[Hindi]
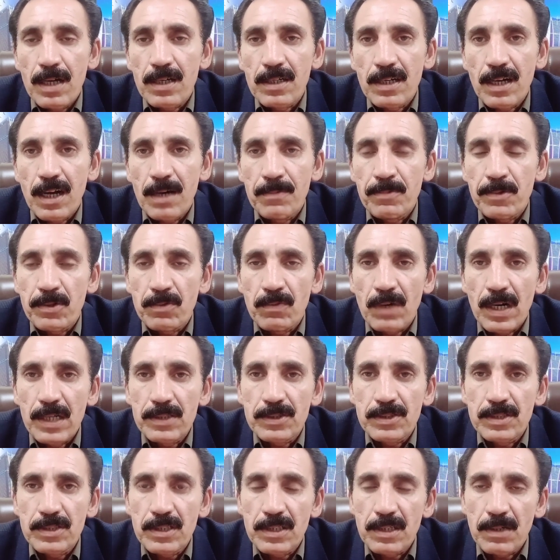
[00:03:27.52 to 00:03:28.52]
अगर आप
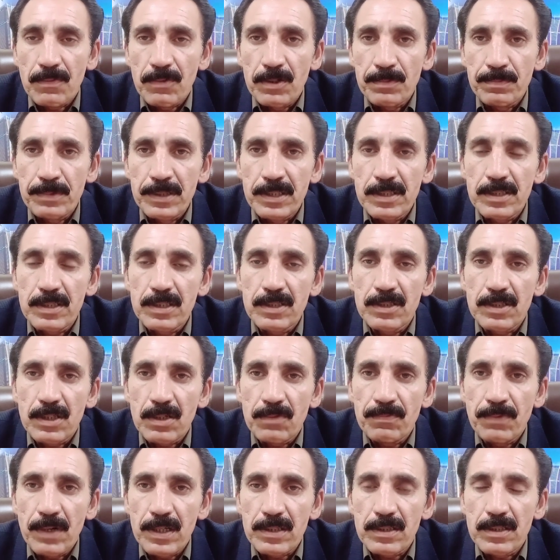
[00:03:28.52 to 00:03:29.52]
रवात से रावलपिंडी की
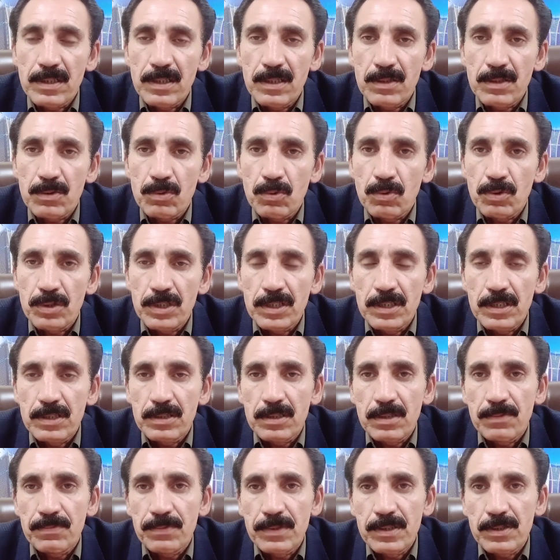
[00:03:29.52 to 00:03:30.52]
तरफ आते हैं तो डी
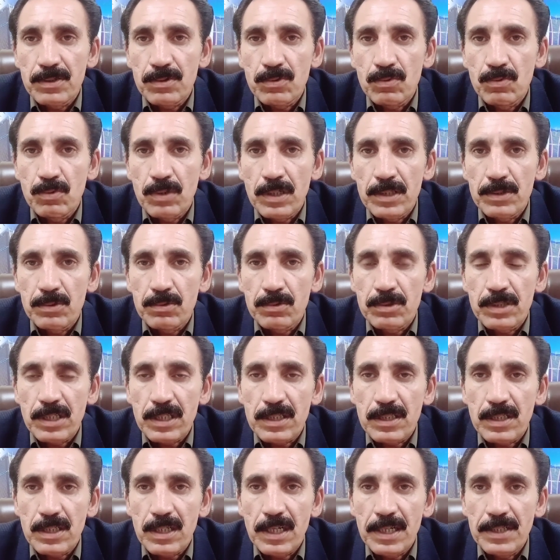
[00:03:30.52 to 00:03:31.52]
एच ए फ़ेज़ टू का जो
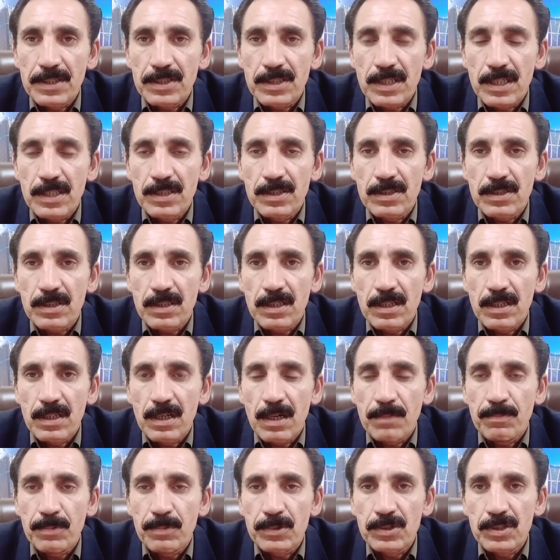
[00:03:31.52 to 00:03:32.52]
सेक्टर है चाहे इसके
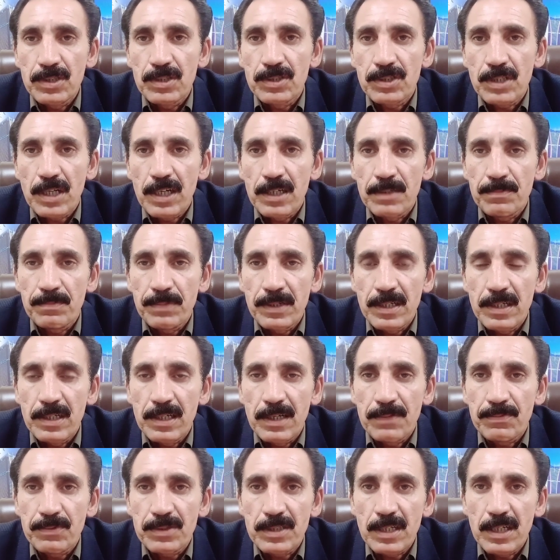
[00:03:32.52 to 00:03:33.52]
अपोजिट साइड पे
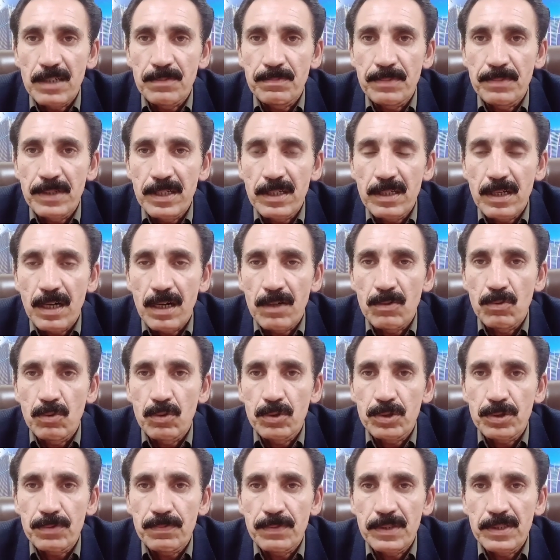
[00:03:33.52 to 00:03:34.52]
लेफ़्ट साइड पे
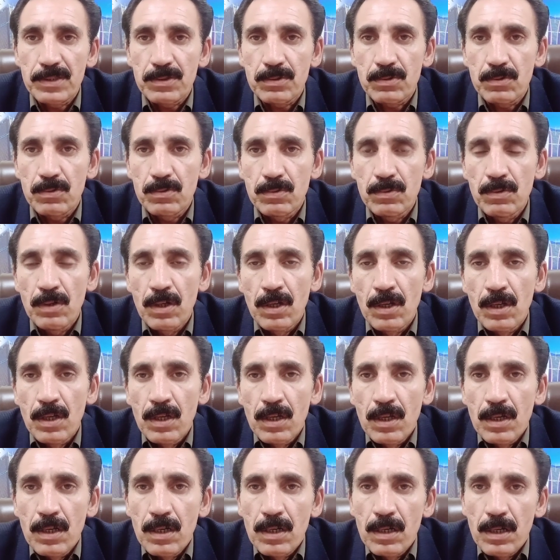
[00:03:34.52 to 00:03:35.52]
आगोश फ़ेज़ टू
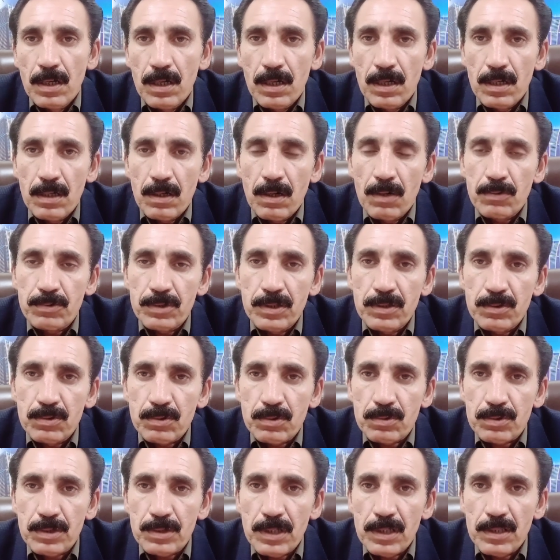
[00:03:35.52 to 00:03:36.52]
हाउसिंग
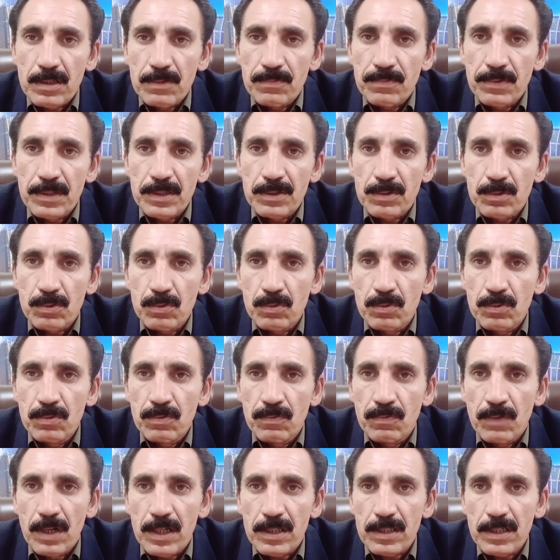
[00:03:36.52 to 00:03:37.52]
सोसाइटी फ़ेज़
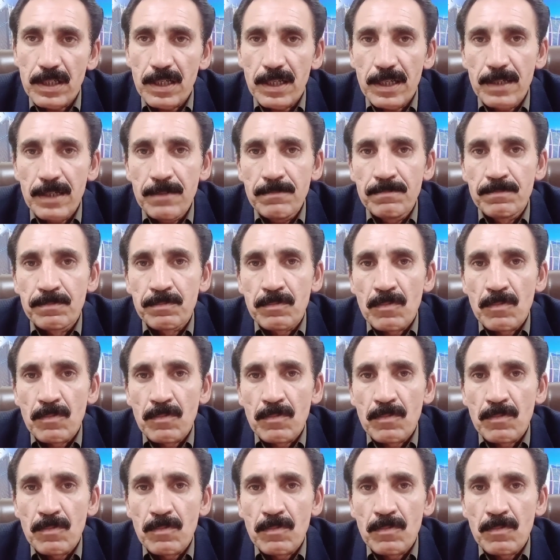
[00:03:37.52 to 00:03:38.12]
टू वाक़ है